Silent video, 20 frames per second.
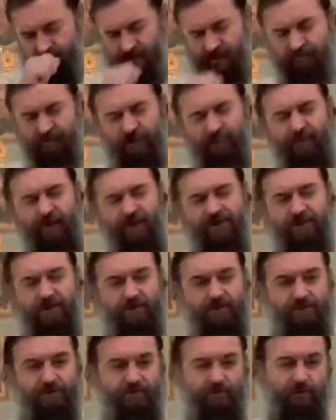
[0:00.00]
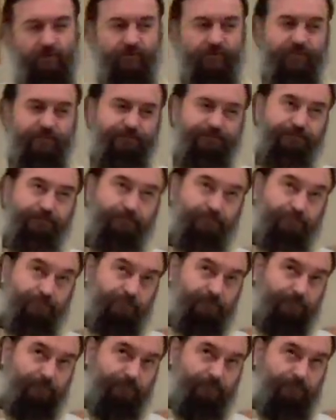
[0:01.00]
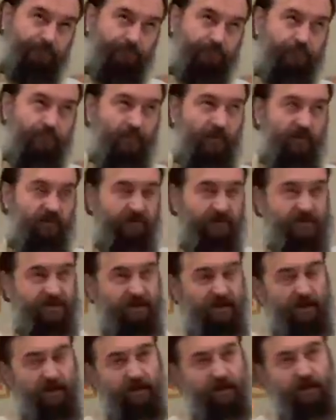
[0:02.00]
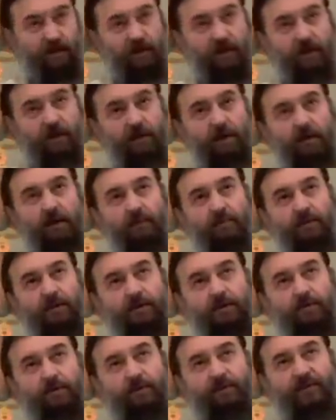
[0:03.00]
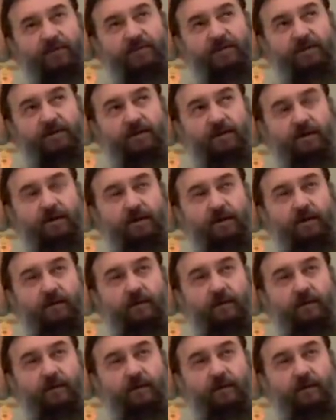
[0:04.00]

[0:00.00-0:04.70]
там на 5-6 часов висели. Потом их посадили